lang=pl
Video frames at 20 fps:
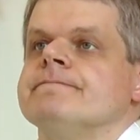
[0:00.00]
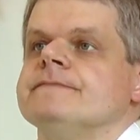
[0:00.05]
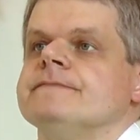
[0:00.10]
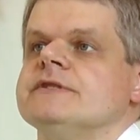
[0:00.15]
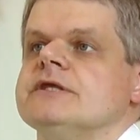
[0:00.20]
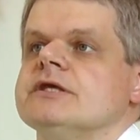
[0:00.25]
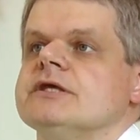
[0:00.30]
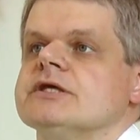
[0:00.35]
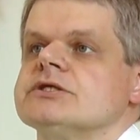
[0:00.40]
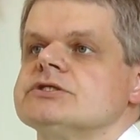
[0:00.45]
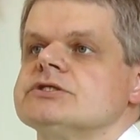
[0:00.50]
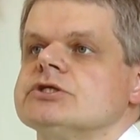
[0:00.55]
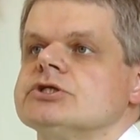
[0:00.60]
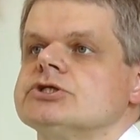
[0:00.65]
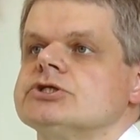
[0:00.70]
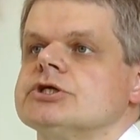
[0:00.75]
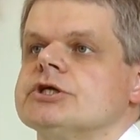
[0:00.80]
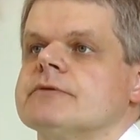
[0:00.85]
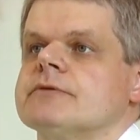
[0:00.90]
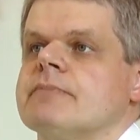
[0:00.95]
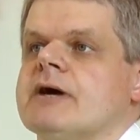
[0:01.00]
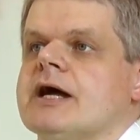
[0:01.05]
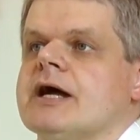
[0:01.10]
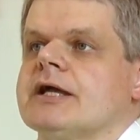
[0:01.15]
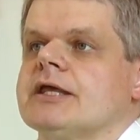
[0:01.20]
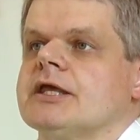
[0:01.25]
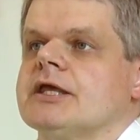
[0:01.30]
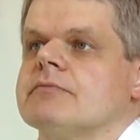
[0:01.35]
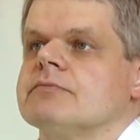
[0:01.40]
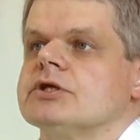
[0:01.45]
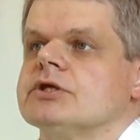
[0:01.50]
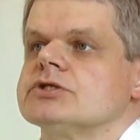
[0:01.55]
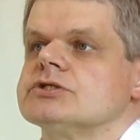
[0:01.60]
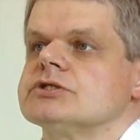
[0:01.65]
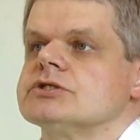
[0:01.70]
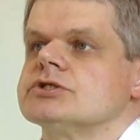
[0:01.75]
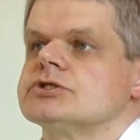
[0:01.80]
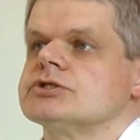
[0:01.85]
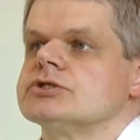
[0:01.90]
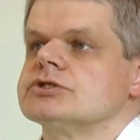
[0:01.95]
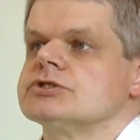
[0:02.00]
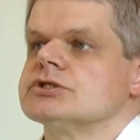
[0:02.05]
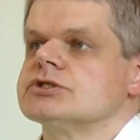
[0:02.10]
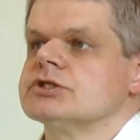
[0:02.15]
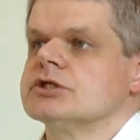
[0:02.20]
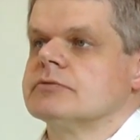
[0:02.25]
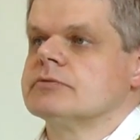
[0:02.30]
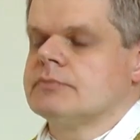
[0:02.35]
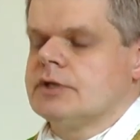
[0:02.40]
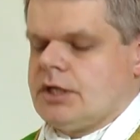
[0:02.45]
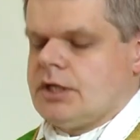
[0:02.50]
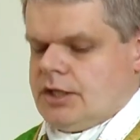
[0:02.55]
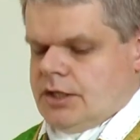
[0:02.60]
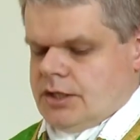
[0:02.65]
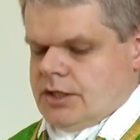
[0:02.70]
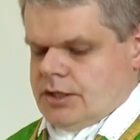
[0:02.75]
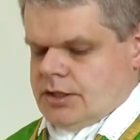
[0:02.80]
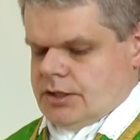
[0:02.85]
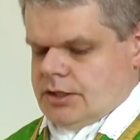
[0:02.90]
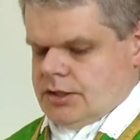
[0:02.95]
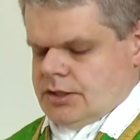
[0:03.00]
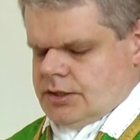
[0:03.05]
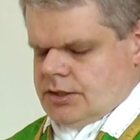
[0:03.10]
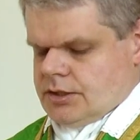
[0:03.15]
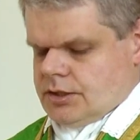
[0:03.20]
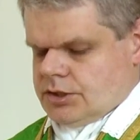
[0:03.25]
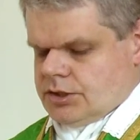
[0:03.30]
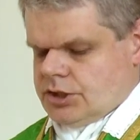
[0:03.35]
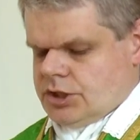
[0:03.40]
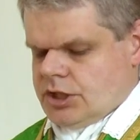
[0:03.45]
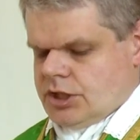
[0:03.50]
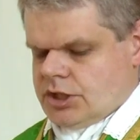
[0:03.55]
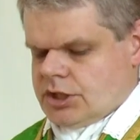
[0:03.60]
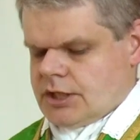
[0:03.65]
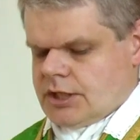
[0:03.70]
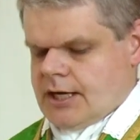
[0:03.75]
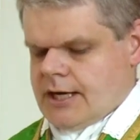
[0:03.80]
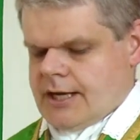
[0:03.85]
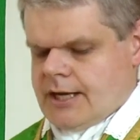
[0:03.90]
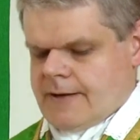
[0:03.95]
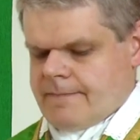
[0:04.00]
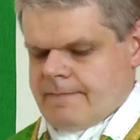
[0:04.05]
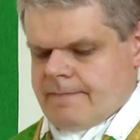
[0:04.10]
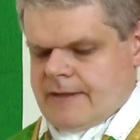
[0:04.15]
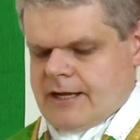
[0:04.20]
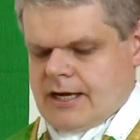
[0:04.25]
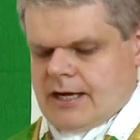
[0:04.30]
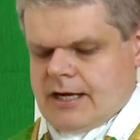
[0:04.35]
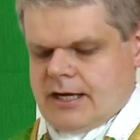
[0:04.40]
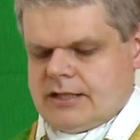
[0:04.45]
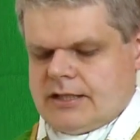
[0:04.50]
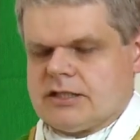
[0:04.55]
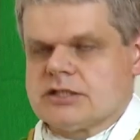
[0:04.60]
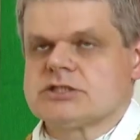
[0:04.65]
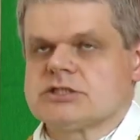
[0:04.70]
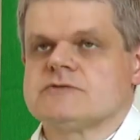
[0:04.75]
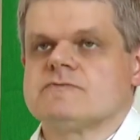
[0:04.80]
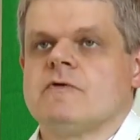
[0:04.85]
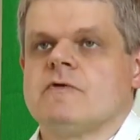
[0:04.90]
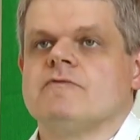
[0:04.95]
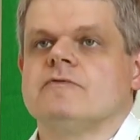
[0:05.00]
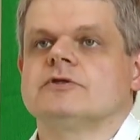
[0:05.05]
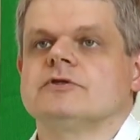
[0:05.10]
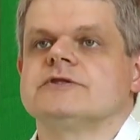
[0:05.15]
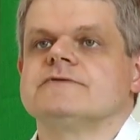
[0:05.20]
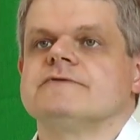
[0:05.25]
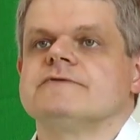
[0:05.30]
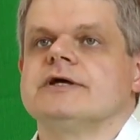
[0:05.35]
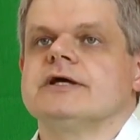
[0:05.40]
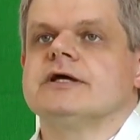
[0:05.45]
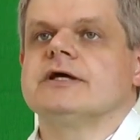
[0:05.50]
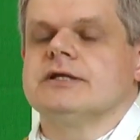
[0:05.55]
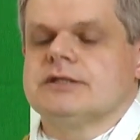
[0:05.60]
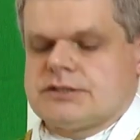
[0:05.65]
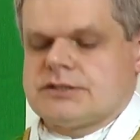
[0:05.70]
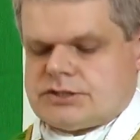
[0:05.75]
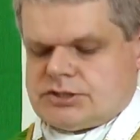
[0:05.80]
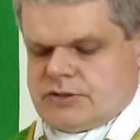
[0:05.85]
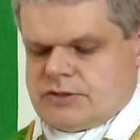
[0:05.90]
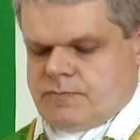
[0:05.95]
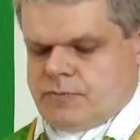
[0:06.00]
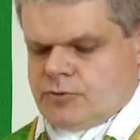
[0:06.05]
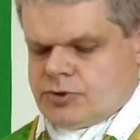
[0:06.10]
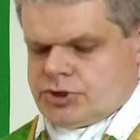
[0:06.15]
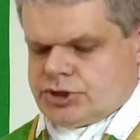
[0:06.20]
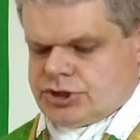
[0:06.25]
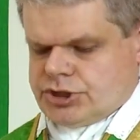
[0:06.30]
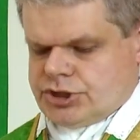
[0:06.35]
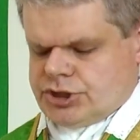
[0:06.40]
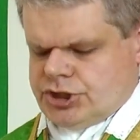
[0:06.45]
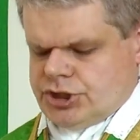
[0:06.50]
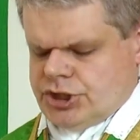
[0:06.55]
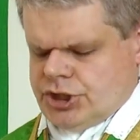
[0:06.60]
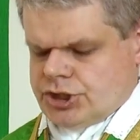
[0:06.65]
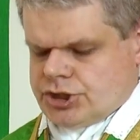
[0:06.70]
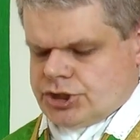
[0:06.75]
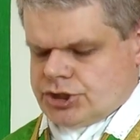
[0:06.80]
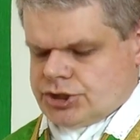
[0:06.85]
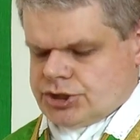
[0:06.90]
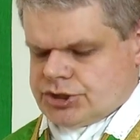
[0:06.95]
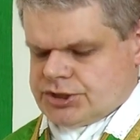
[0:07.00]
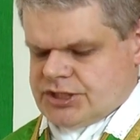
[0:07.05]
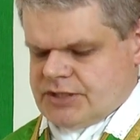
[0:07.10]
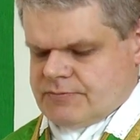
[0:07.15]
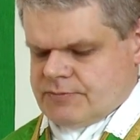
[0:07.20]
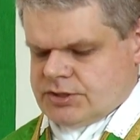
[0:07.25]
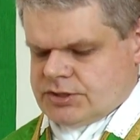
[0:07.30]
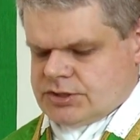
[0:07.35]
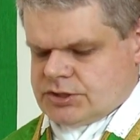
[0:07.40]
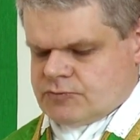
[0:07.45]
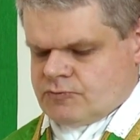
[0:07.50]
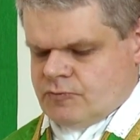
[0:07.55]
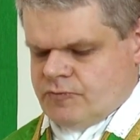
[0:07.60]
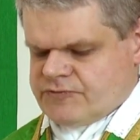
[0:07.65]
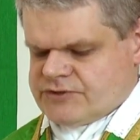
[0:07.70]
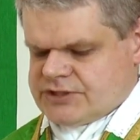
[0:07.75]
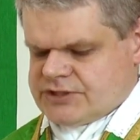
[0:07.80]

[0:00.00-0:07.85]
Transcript: Nie jesteś rybakiem, jesteś synem E, cieśla, ale na słowo Twe zapuszczę sieć. Zamiast słów